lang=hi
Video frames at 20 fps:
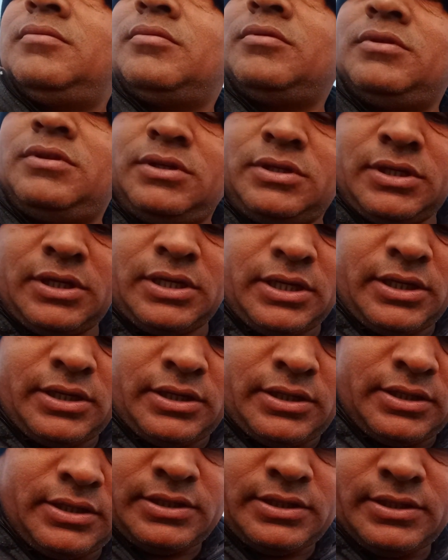वो दिखा रहे
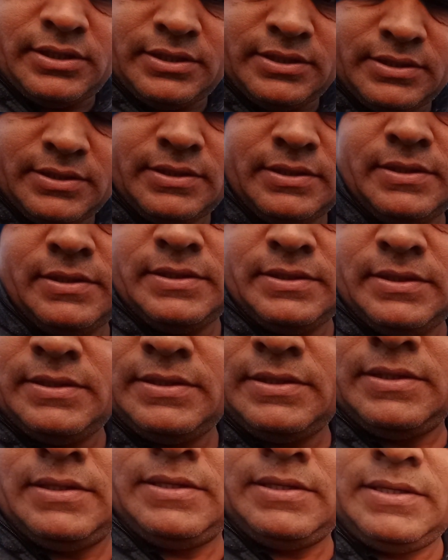हैं
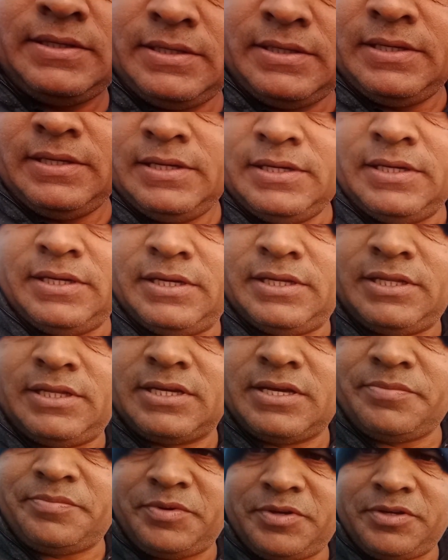ये
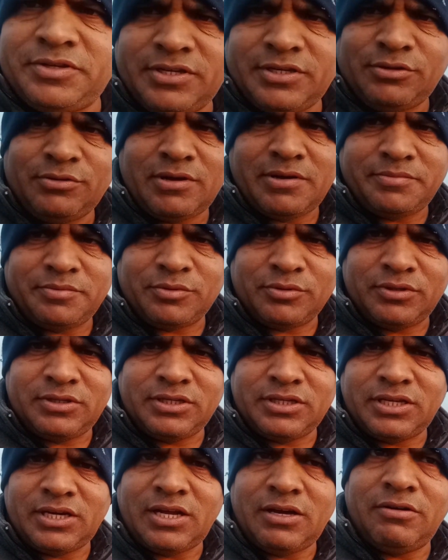देखिए पीछे जो आपको
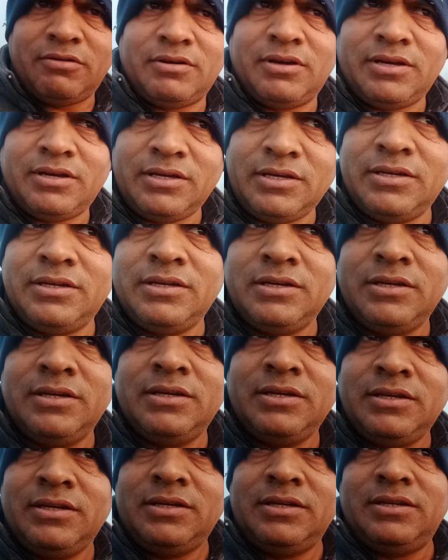दिख रहा होगा
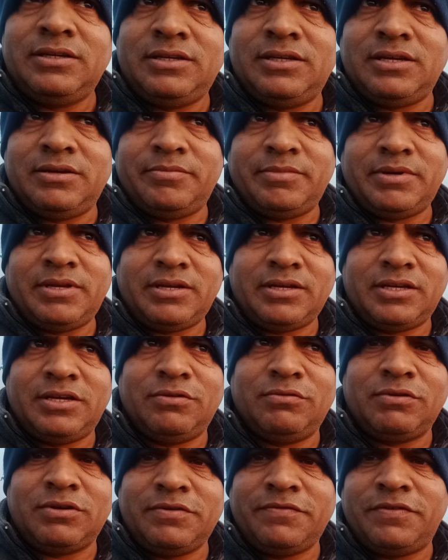ये हमारा
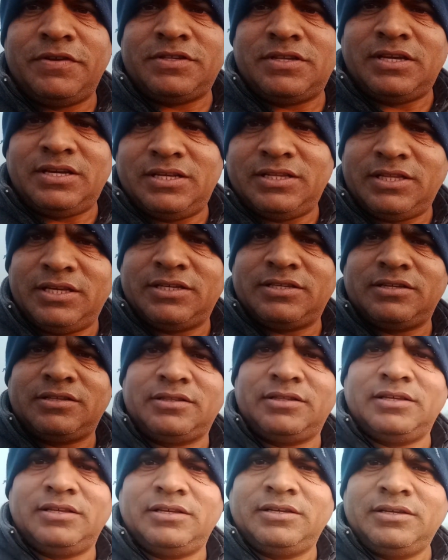गेहूं की फसल है देख
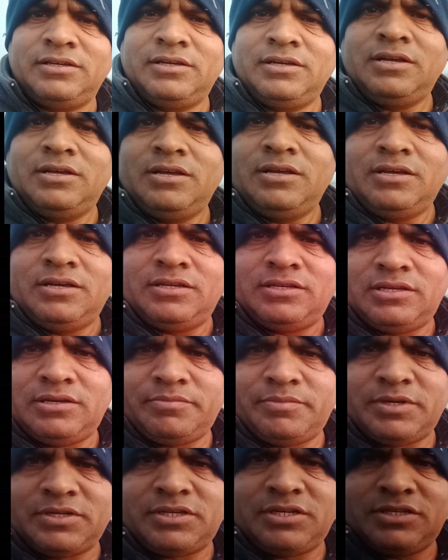सकते हैं ये
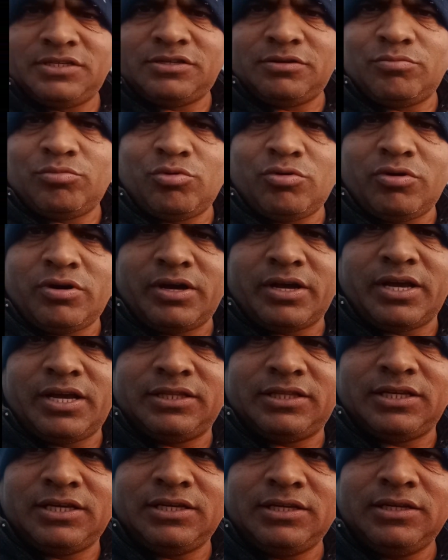मशीन से बुआ गया
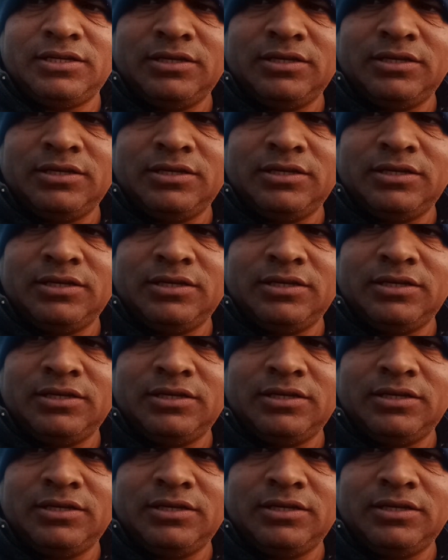था